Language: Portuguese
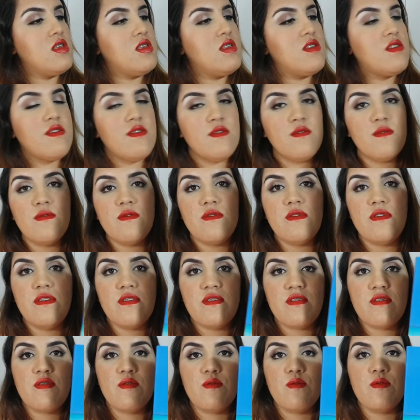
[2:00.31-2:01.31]
Isso,
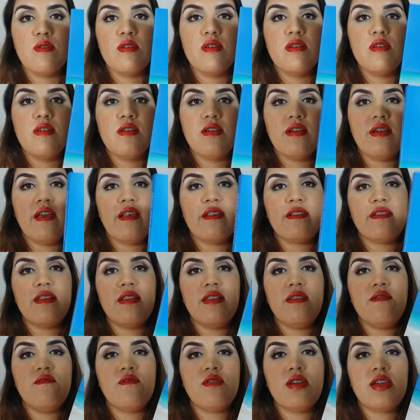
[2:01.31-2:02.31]
isso
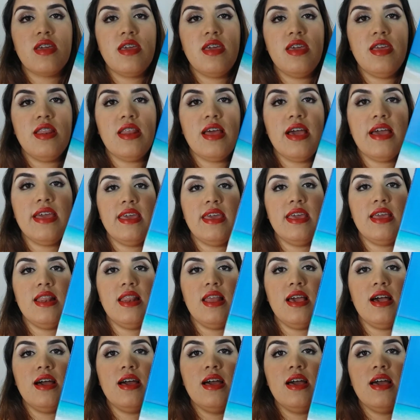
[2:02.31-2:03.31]
esse livro aqui
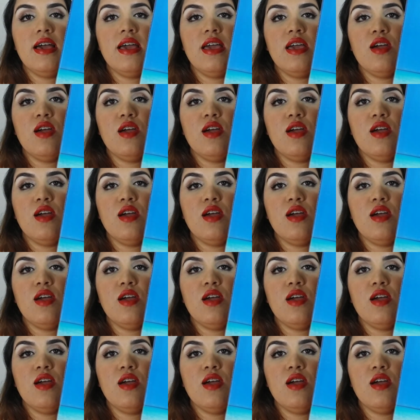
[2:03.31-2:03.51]
ilha.